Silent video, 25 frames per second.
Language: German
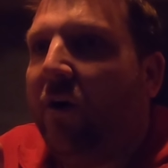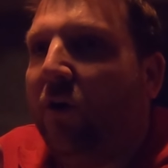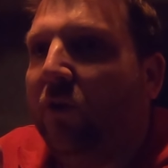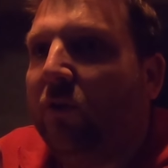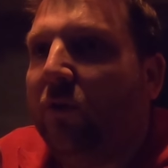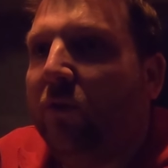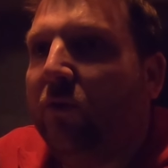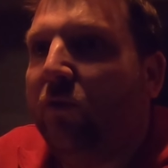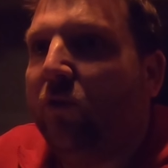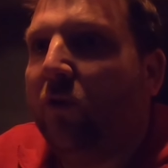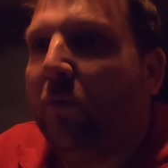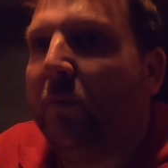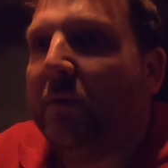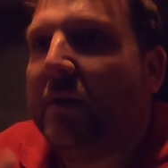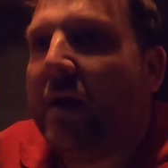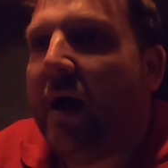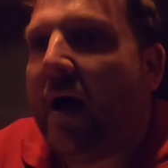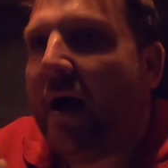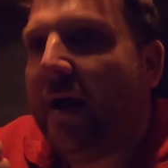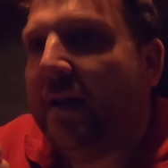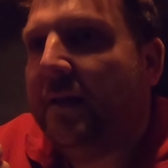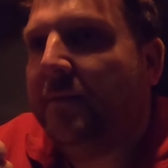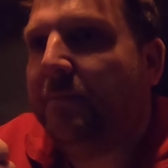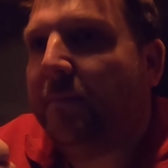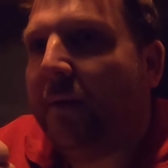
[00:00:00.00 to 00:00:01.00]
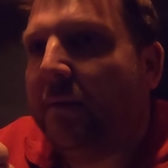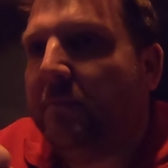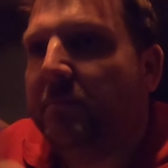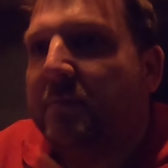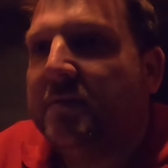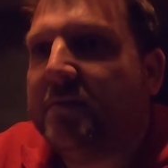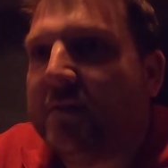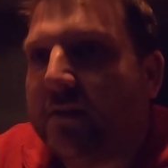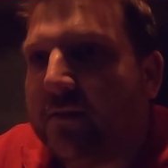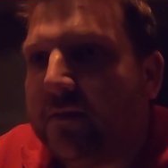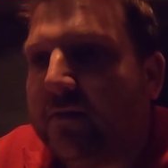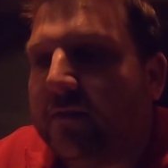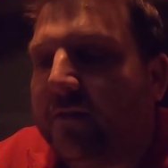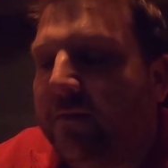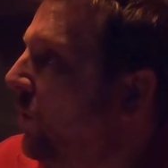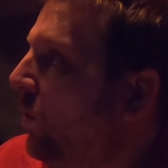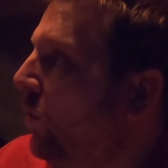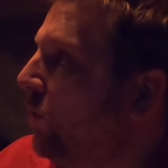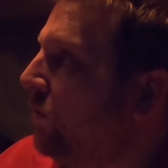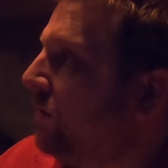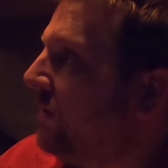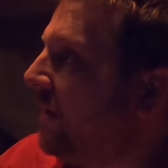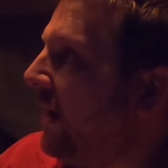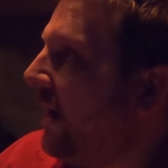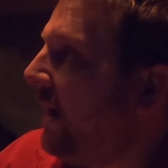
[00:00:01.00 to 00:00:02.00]
Autos nur noch mit einem Mann besetzt.
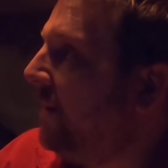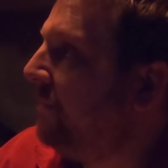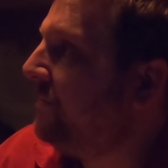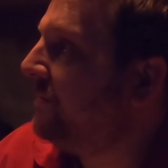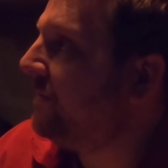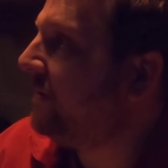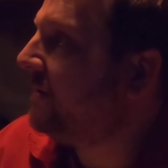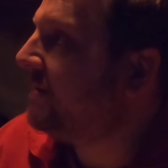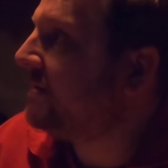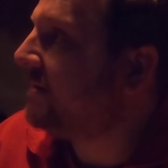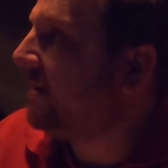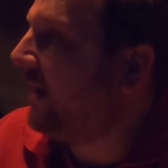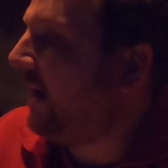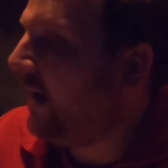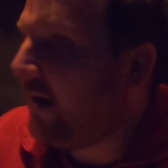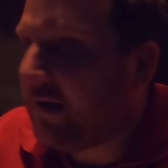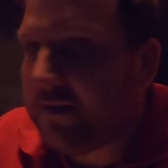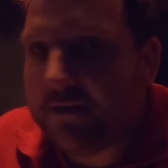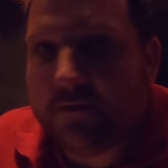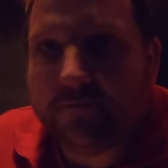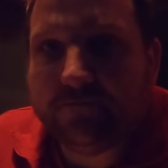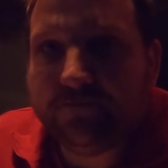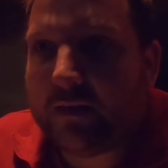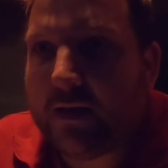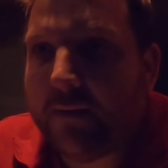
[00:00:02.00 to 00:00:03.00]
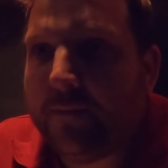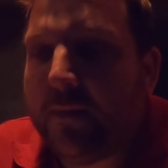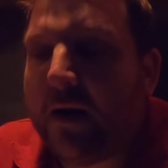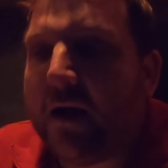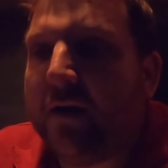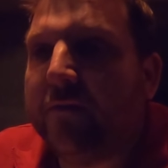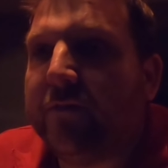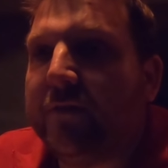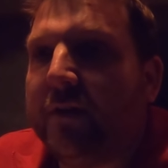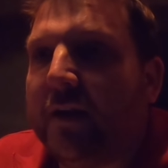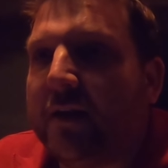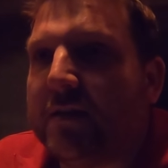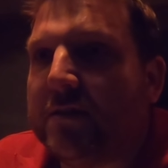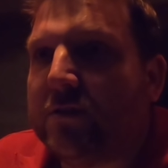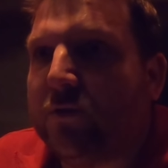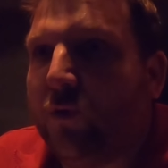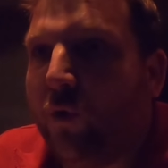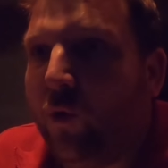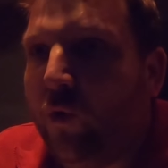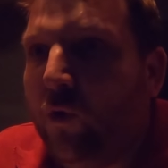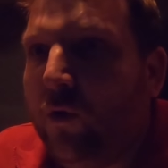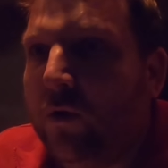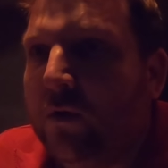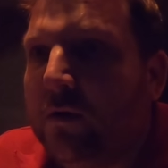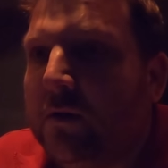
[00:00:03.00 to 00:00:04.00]
Und da haben sie gesagt, dann machen wir das
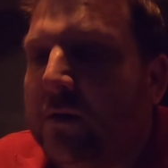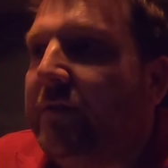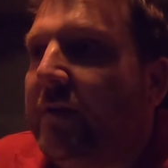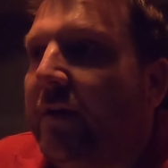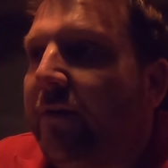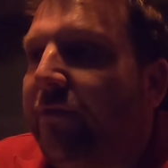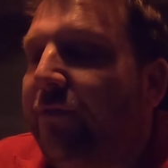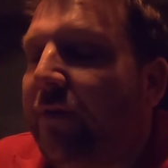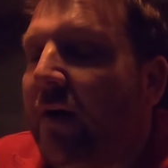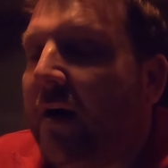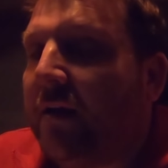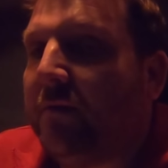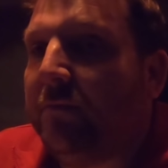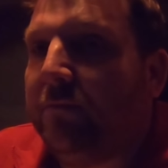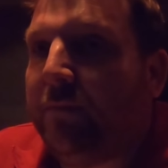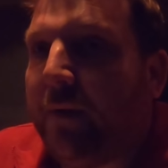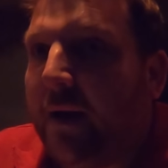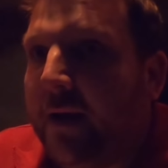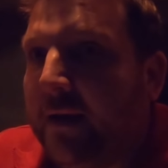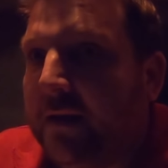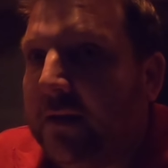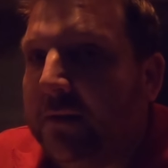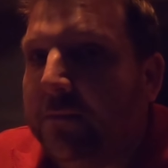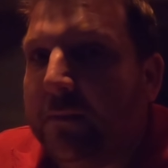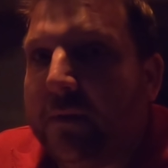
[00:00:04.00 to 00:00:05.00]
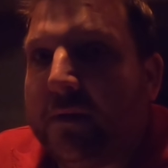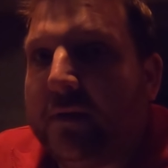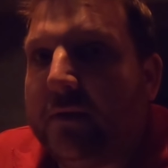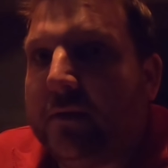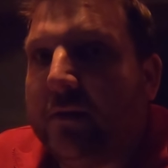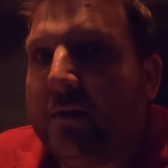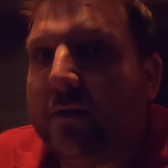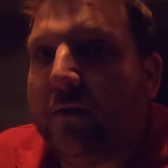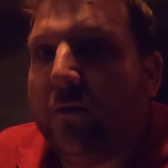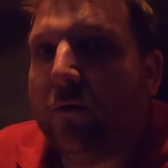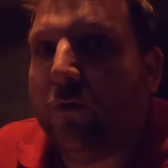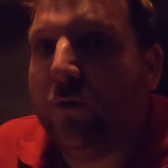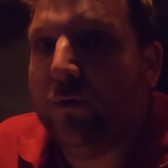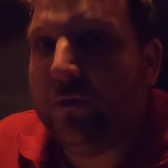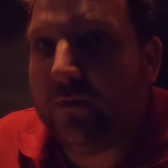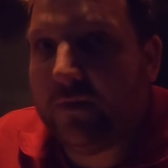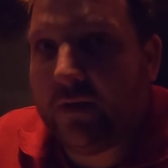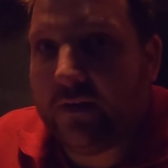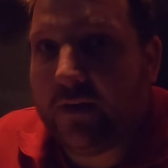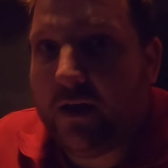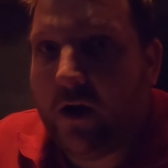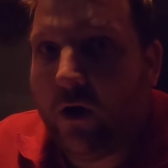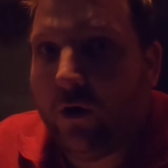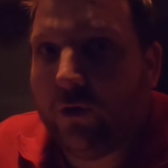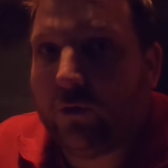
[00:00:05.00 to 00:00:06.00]
so, wir fahren beide mit
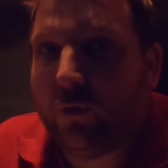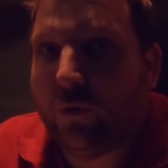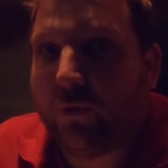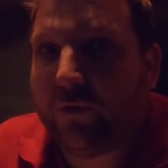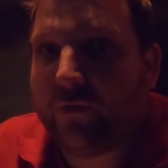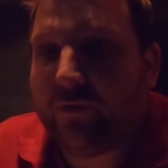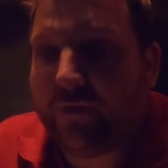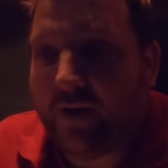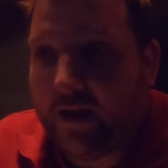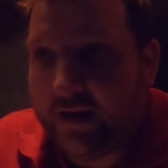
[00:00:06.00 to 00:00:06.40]
unseren Autos